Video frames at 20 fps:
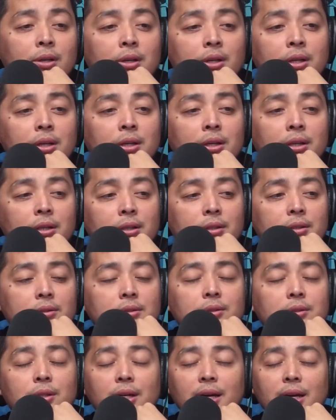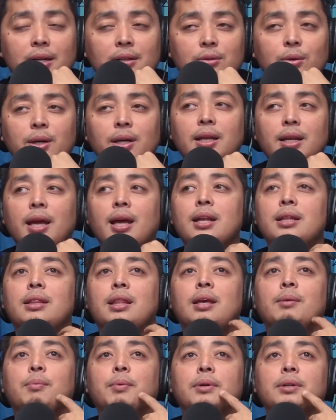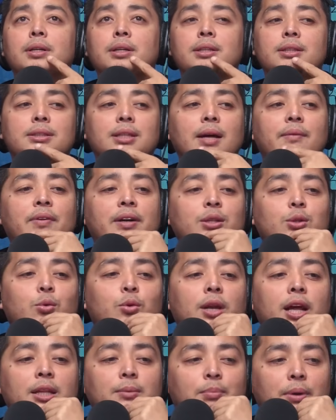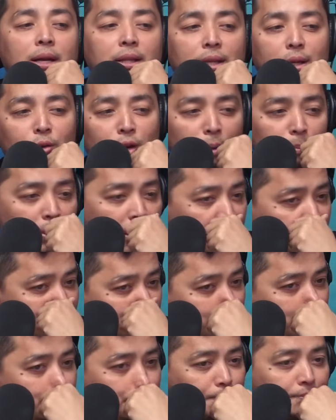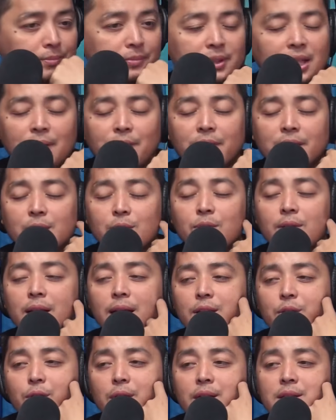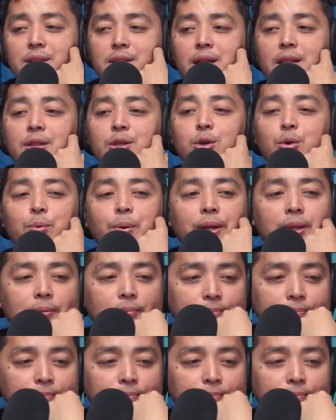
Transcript: ba? Eh, diba? well, healthy. It's never too late, Brad. Ano ka ba? Never too late. You can still do it.